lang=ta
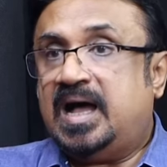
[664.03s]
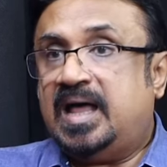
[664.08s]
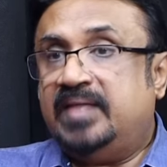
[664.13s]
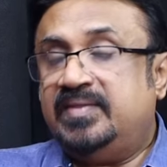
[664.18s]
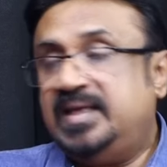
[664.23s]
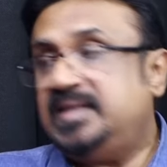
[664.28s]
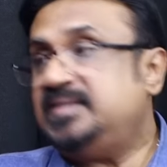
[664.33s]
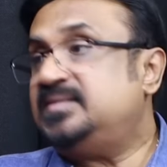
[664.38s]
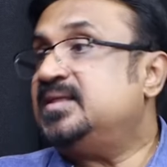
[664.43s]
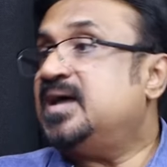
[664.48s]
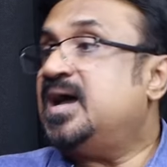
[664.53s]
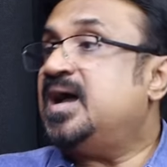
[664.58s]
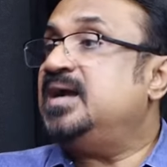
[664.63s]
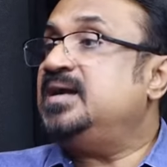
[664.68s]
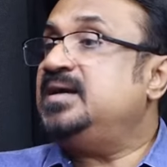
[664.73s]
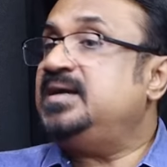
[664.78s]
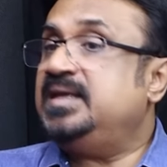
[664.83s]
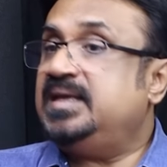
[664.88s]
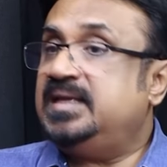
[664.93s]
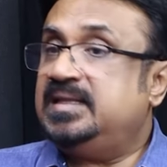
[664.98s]
அதை
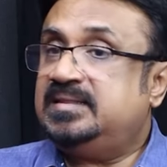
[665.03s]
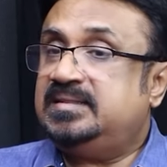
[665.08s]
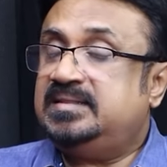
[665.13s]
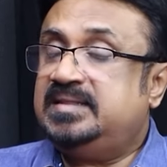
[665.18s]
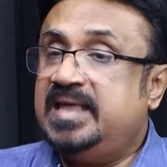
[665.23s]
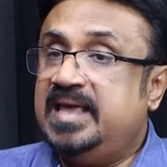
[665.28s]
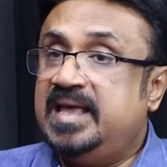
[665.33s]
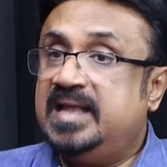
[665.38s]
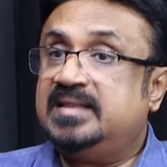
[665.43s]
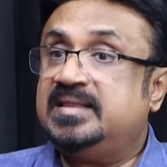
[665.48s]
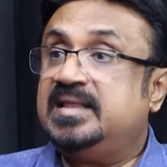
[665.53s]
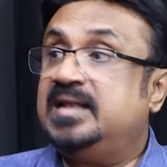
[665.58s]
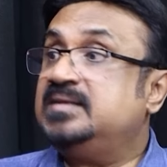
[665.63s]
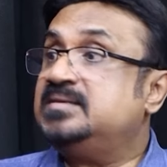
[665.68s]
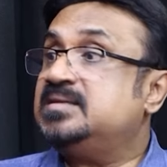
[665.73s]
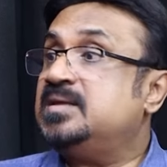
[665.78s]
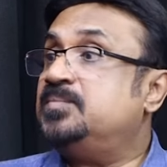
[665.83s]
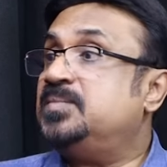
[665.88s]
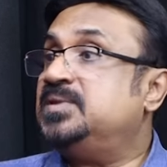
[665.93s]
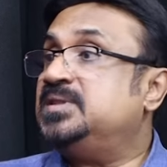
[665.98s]
தாண்டி தேர்தல்
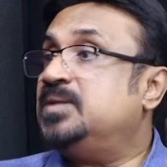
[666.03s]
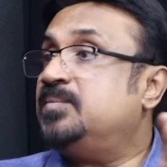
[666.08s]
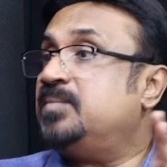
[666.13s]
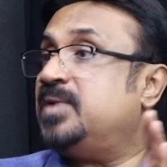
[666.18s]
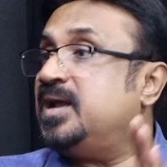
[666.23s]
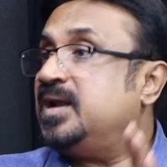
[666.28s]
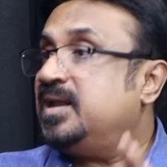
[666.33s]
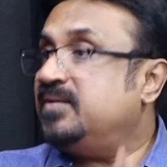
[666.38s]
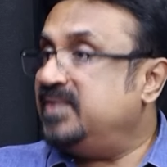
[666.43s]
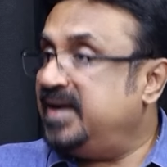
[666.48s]
சம்பந்தமான